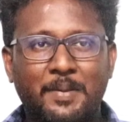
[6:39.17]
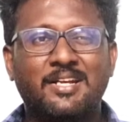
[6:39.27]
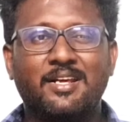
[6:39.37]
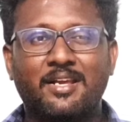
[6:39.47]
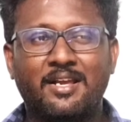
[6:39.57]

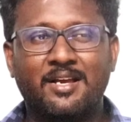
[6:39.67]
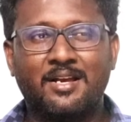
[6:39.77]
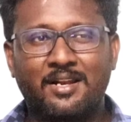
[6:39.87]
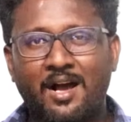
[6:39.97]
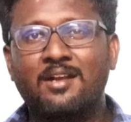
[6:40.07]
பட்
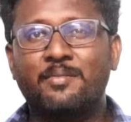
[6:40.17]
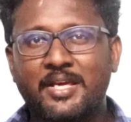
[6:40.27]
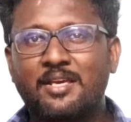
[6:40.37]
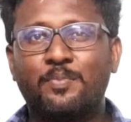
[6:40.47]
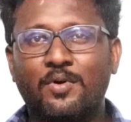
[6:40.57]
நாலு
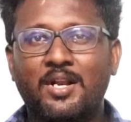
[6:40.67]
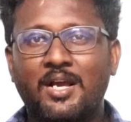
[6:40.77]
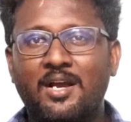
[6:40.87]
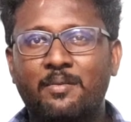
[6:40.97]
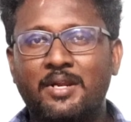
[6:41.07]
மணிக்கு
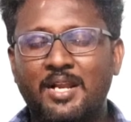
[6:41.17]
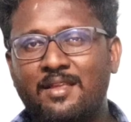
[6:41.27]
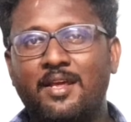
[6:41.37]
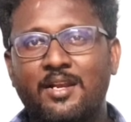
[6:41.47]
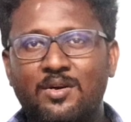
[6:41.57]
போட்டாங்க அப்படின்னா
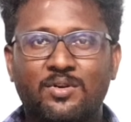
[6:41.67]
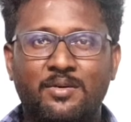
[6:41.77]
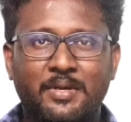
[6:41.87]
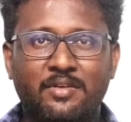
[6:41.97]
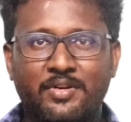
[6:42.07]
அதில் என்ன
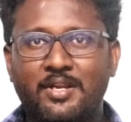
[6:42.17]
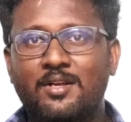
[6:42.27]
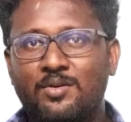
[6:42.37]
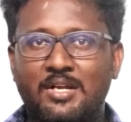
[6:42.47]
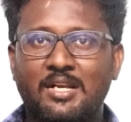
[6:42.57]
ஒரு பெனிஃபிட்
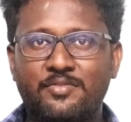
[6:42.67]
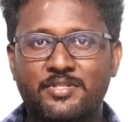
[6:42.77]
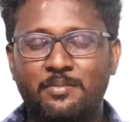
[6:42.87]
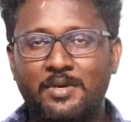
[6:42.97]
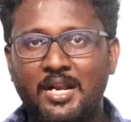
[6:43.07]
என்ன ஒரு நல்ல
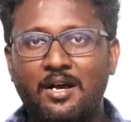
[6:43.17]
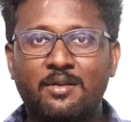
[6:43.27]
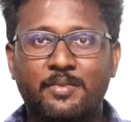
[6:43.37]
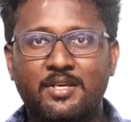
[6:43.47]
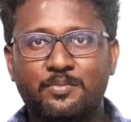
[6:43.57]
விஷயம்னா
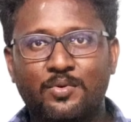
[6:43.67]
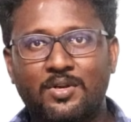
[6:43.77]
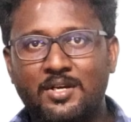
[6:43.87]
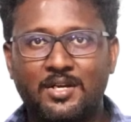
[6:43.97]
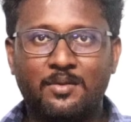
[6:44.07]
நாலு மணிக்கு
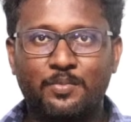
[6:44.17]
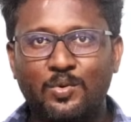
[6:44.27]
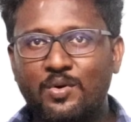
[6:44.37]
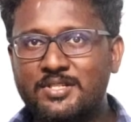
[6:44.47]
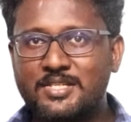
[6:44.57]
போடுறாங்கிறப்போ
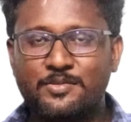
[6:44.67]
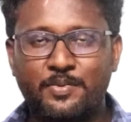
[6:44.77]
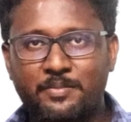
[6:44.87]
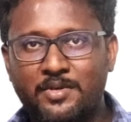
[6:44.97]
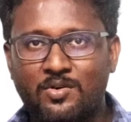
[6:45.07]
ஓவர்சீஸ்
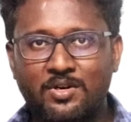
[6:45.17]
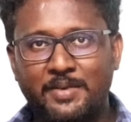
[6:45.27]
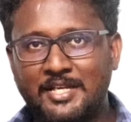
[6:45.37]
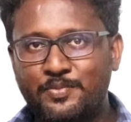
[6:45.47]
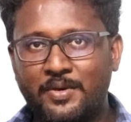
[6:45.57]
ப்ரீமியரோட
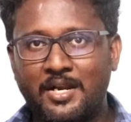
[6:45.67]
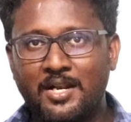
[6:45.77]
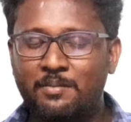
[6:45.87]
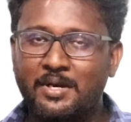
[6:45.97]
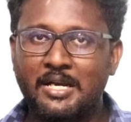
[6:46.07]
மேட்ச்
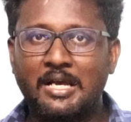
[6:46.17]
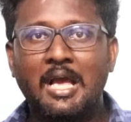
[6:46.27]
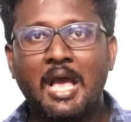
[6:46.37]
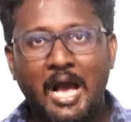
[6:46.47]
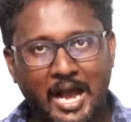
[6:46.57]
பண்ணிடலாம் அண்ட்
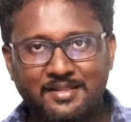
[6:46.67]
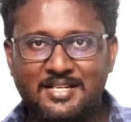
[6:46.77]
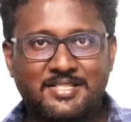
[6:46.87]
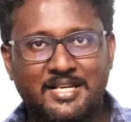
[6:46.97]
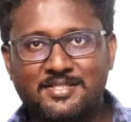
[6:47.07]

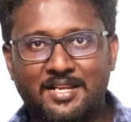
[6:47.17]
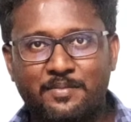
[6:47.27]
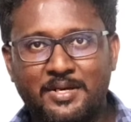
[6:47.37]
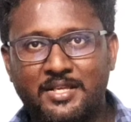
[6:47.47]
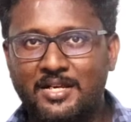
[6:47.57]
அதர்
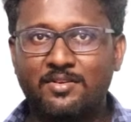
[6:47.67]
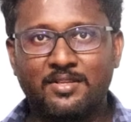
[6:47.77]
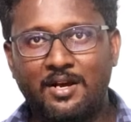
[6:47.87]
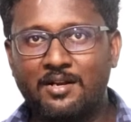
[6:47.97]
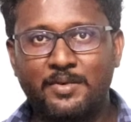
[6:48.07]
ஸ்டேட்ஸ்லேயும் பார்த்தீங்கன்னா
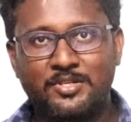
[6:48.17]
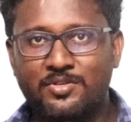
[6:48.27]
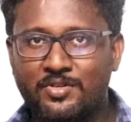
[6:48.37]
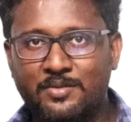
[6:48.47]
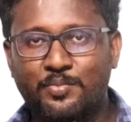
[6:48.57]
வந்து நாலு மணி
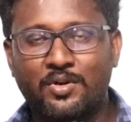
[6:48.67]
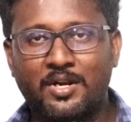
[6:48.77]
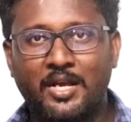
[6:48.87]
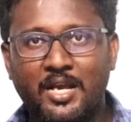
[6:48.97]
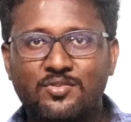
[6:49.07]
ஷோ வந்து
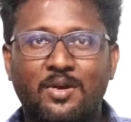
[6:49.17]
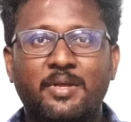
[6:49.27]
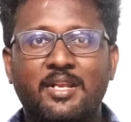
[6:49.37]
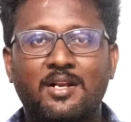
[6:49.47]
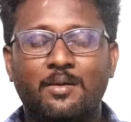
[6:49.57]
போடுறாங்க ஸோ
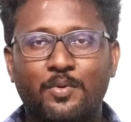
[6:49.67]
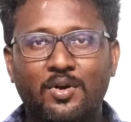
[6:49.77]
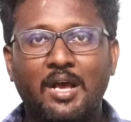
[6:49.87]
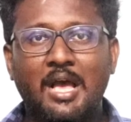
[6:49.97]
அப்படி இருக்கிறப்போ